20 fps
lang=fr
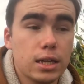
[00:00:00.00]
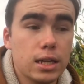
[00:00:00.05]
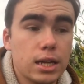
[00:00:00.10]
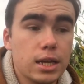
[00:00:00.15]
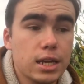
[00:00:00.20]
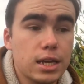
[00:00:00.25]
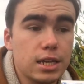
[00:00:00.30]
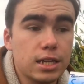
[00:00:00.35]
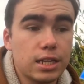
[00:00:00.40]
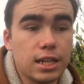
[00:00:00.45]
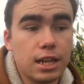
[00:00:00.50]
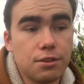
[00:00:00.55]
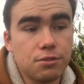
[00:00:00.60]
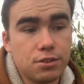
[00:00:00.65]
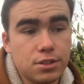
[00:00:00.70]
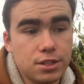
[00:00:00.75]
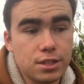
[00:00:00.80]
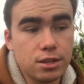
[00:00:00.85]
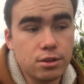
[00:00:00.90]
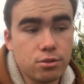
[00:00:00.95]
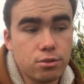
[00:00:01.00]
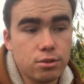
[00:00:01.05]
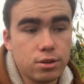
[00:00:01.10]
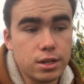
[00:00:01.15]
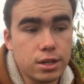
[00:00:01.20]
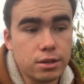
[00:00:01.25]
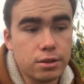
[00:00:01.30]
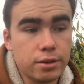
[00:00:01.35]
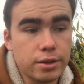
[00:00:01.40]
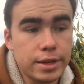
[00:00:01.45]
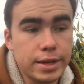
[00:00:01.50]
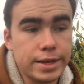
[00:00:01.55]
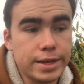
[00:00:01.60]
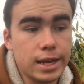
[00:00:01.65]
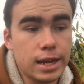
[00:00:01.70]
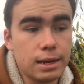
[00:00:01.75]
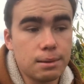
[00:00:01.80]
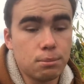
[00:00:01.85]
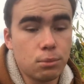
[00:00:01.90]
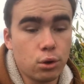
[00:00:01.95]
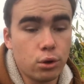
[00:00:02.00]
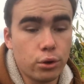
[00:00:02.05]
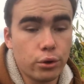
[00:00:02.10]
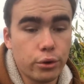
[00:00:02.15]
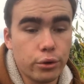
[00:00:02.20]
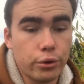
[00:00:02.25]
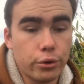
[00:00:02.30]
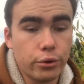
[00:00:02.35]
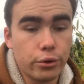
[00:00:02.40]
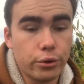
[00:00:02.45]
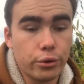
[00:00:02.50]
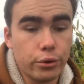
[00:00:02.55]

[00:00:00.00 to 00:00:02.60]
et de la vidéo euh, également euh,